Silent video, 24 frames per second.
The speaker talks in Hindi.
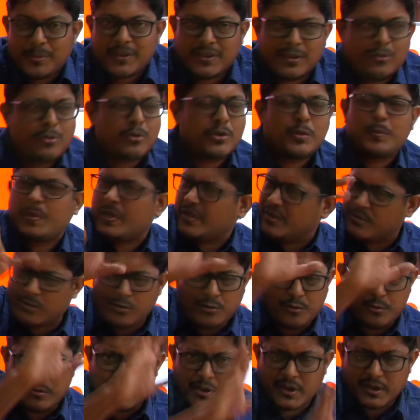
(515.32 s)
परसेंट दो तीन परसेंट को
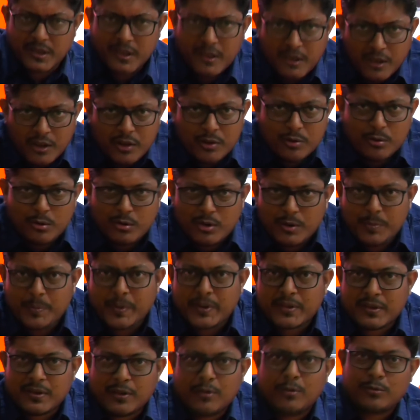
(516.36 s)
छोड़ देते हैं दो तीन
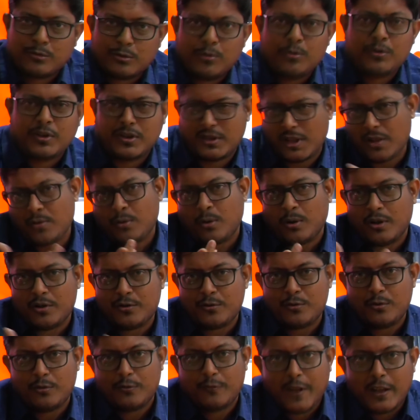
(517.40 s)
परसेंट लोग तो हो सकता है नॉलेज
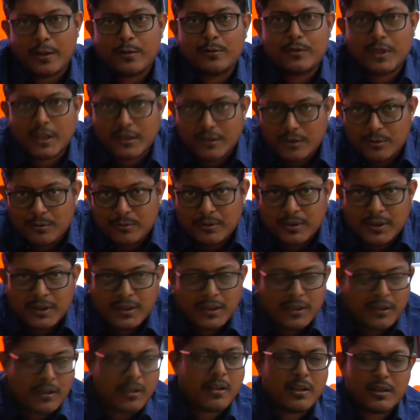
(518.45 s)
को वैल्यू देते होंगे
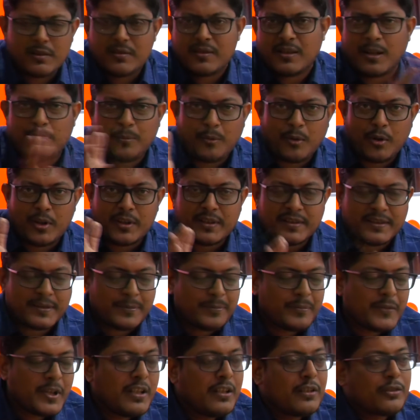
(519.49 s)
गर्ल्स या बॉयज़
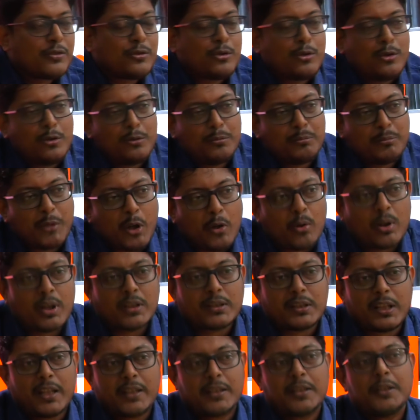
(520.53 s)
तो मेरे को
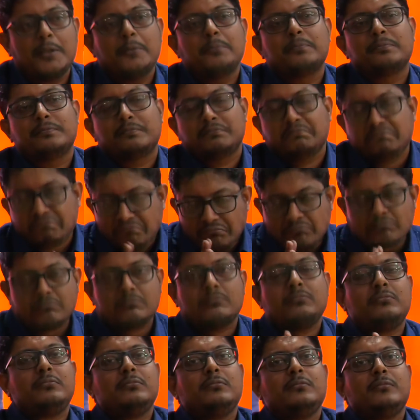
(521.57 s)
लगता है कि
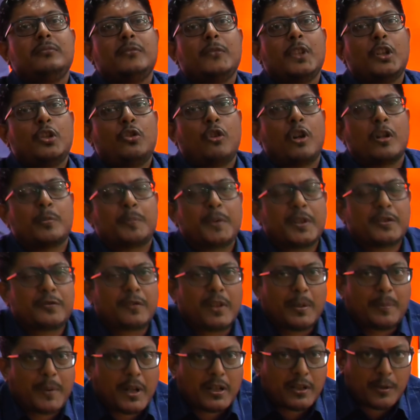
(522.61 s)
कॉन्फिडेंस
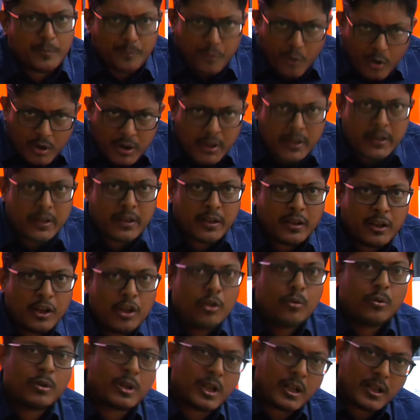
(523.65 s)
वाला पार्ट इंपॉर्टेंट है
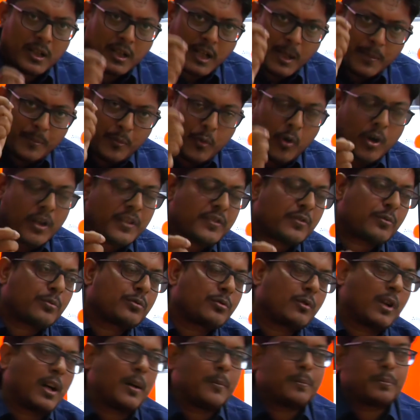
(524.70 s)
और अगर आप बॉयज़ हो
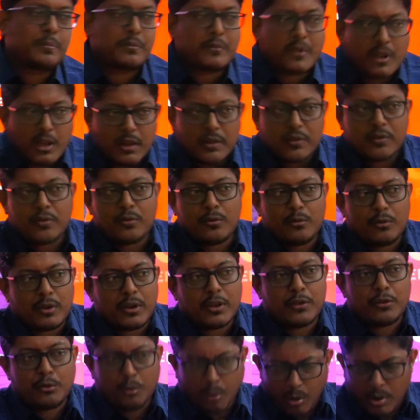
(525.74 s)
तो आप गर्ल्स लोगों के
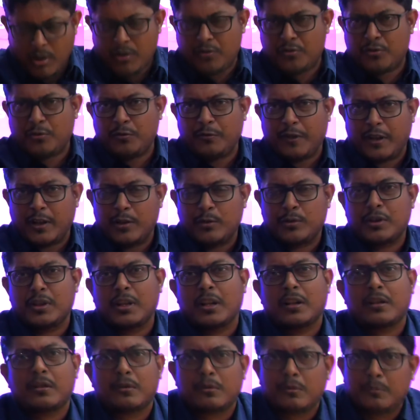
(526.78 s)
नॉलेज की वैल्यू
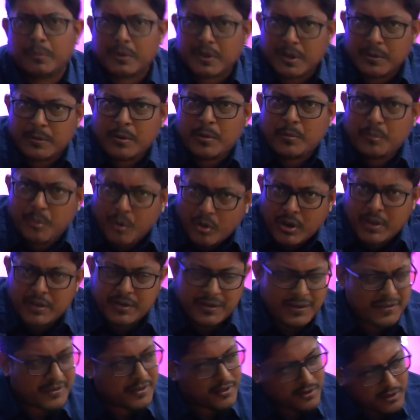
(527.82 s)
किया करो मतलब इंपॉर्टेंट
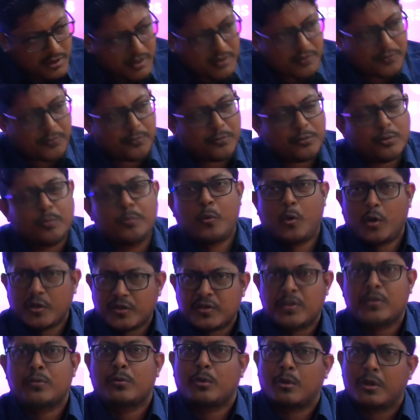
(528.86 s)
चीज़ है गर्ल्स हो तो
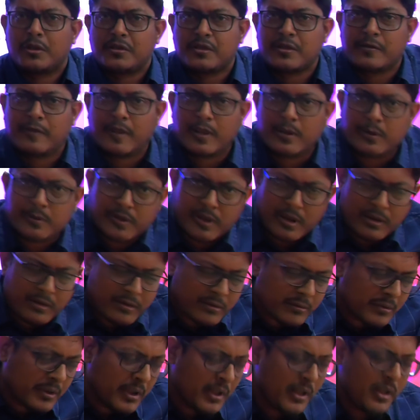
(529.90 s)
बॉयज़ के नॉलेज की वैल्यू किया
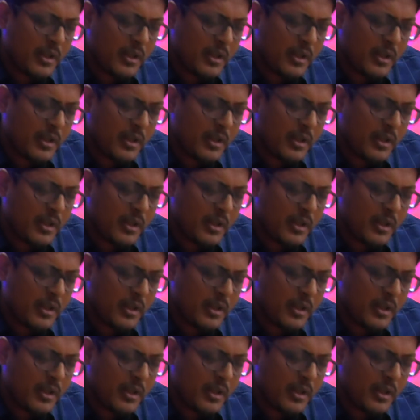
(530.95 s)
करो